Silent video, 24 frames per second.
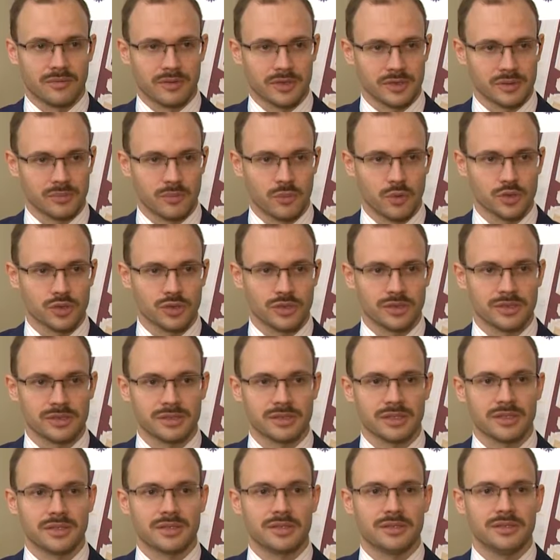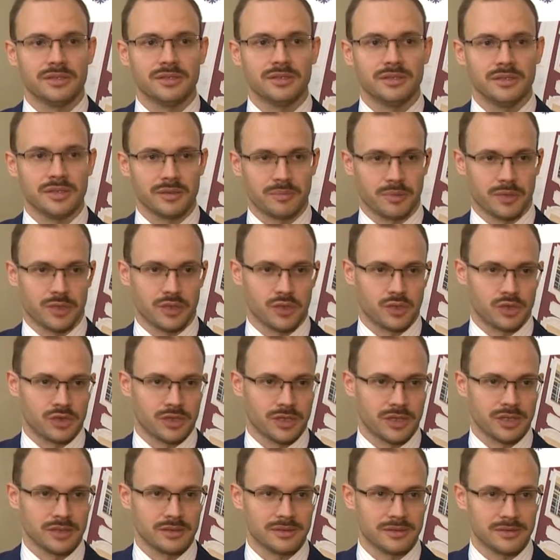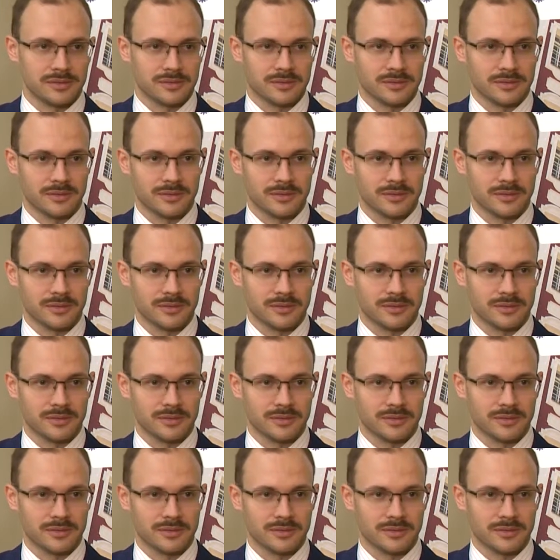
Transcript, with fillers: возможность не приезжать